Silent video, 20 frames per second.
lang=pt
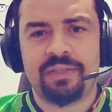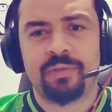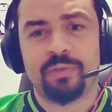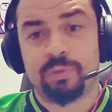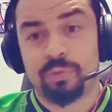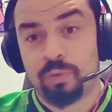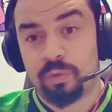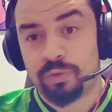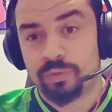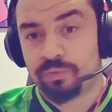
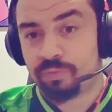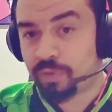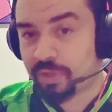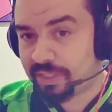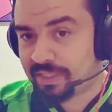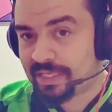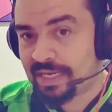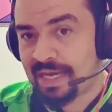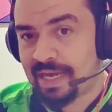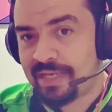outro gol de fora
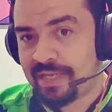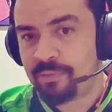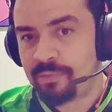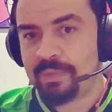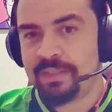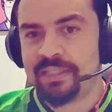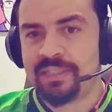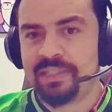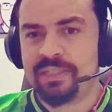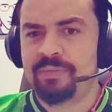da área do
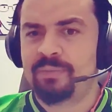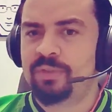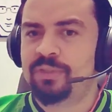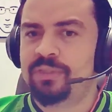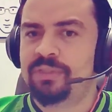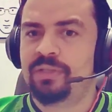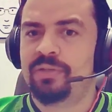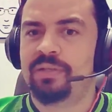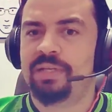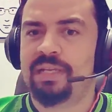Pedrinho,
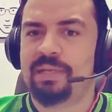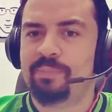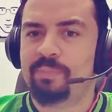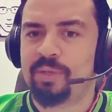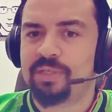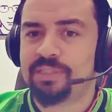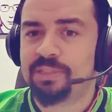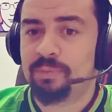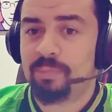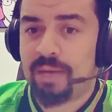mostrando que ele
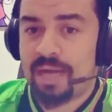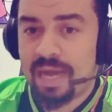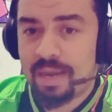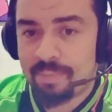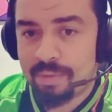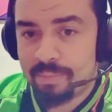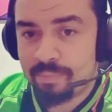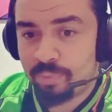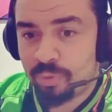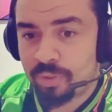pode ser uma
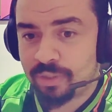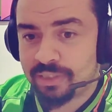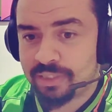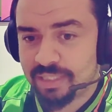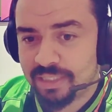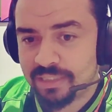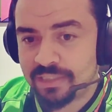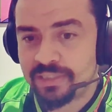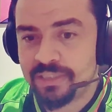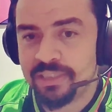arma
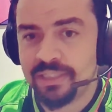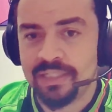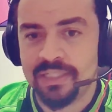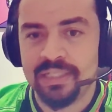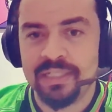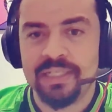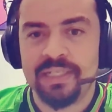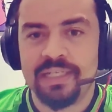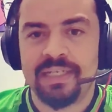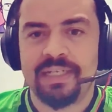importante
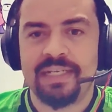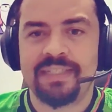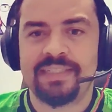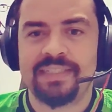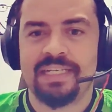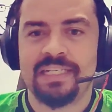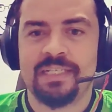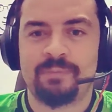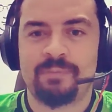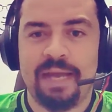nesse
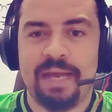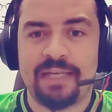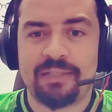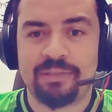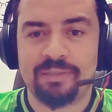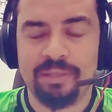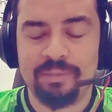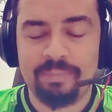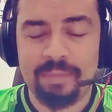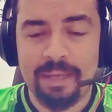aspecto
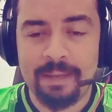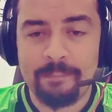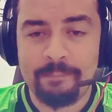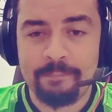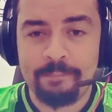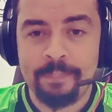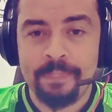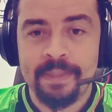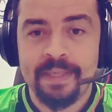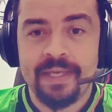também.
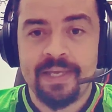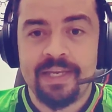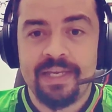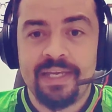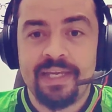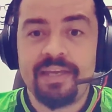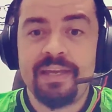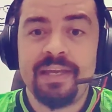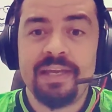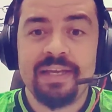
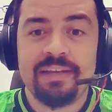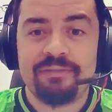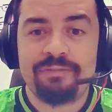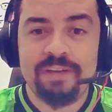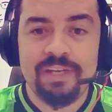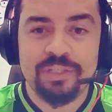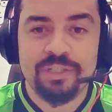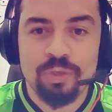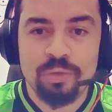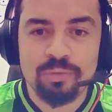E
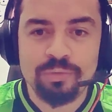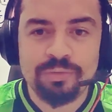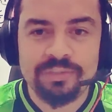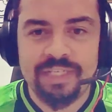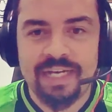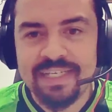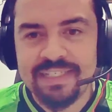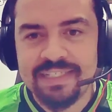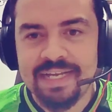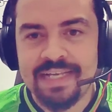fechou
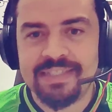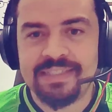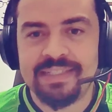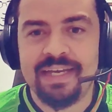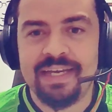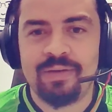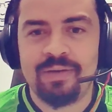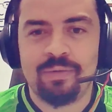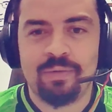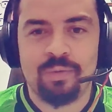3 a
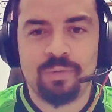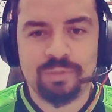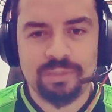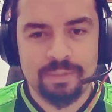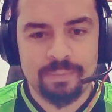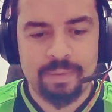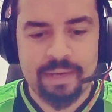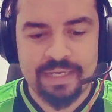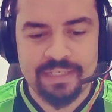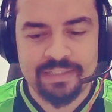0 outra
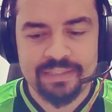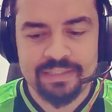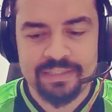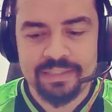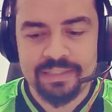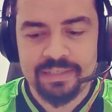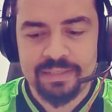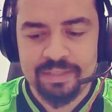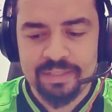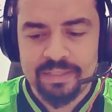
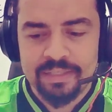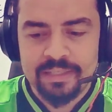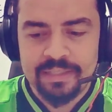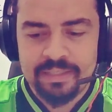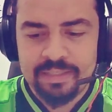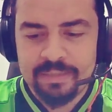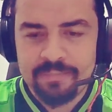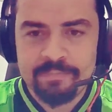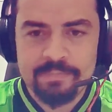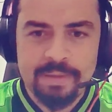partida
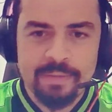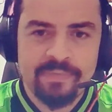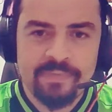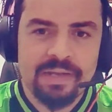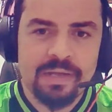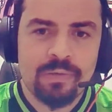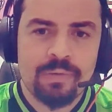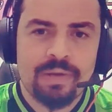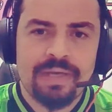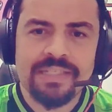e dá
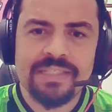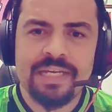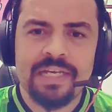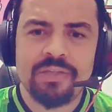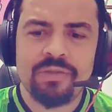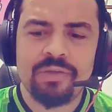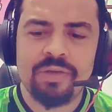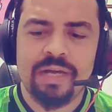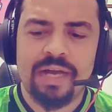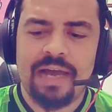falar quase
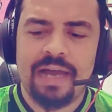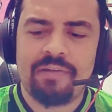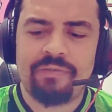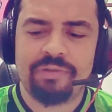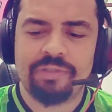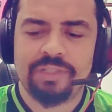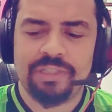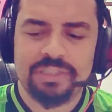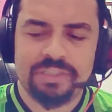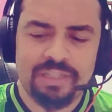irretocável. A
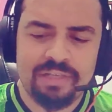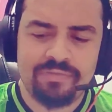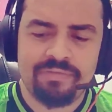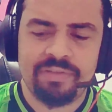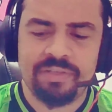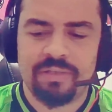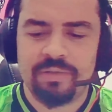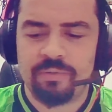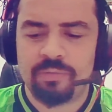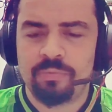gente
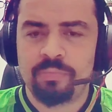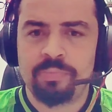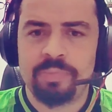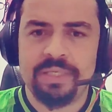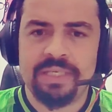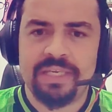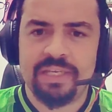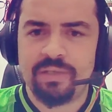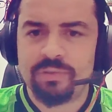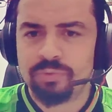teve um
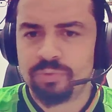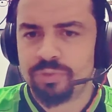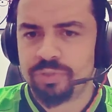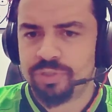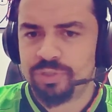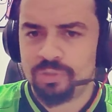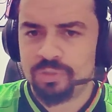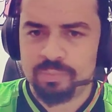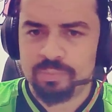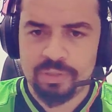pequeno
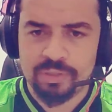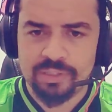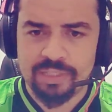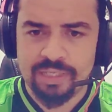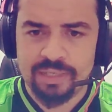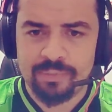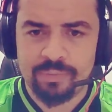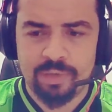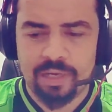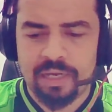sustinho no primeiro
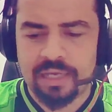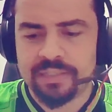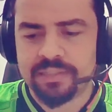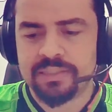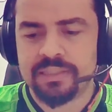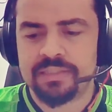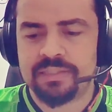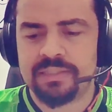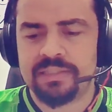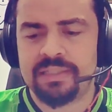tempo na
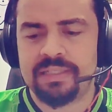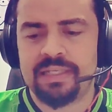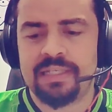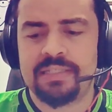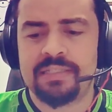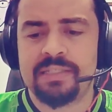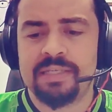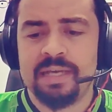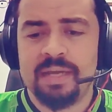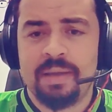chance
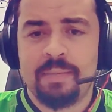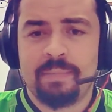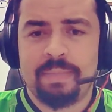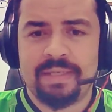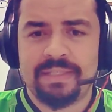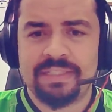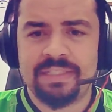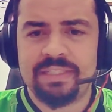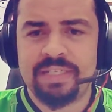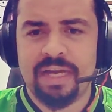deles,
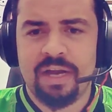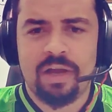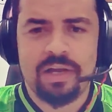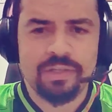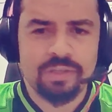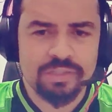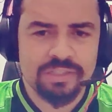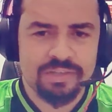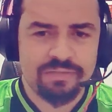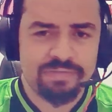mas em geral a
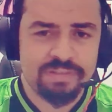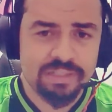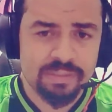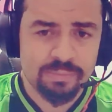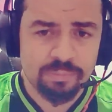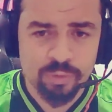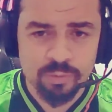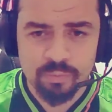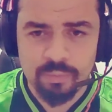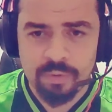nossa defesa
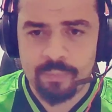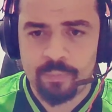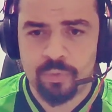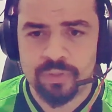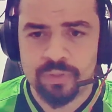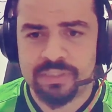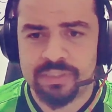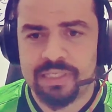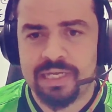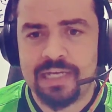muito bem
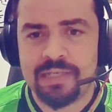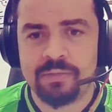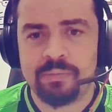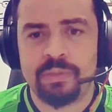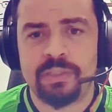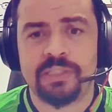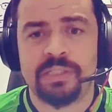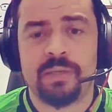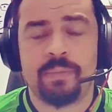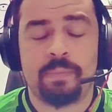postada, o meio
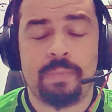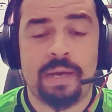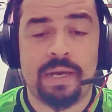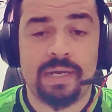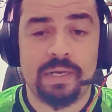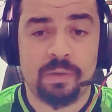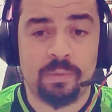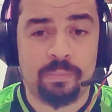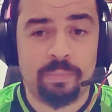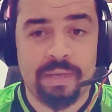de campo
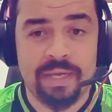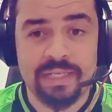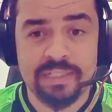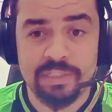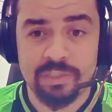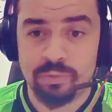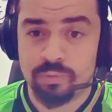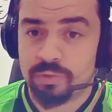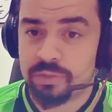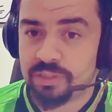marcando bem, a
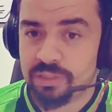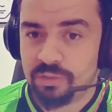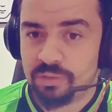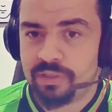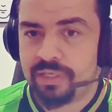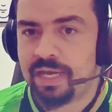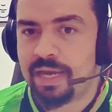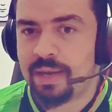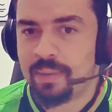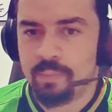gente conseguindo
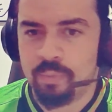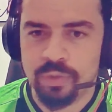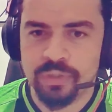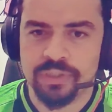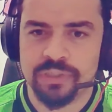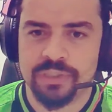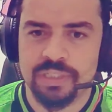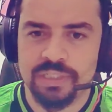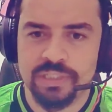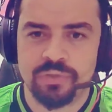criar boas
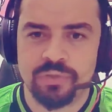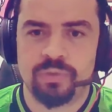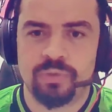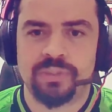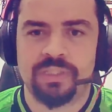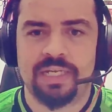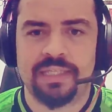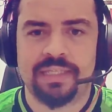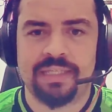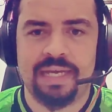chances de
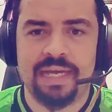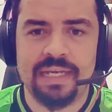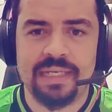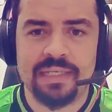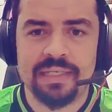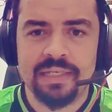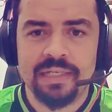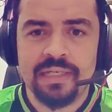contra-ataque